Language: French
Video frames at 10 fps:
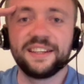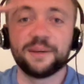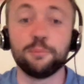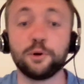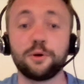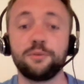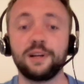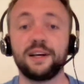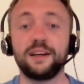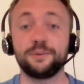Me
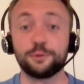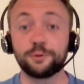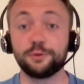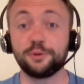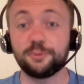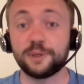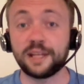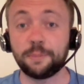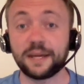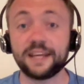revoilà donc deux semaines
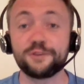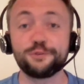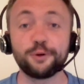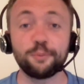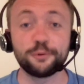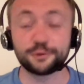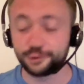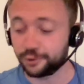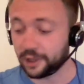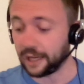après, jour pour
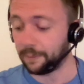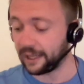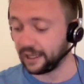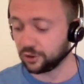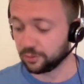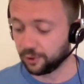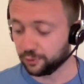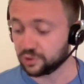jour, après la commande.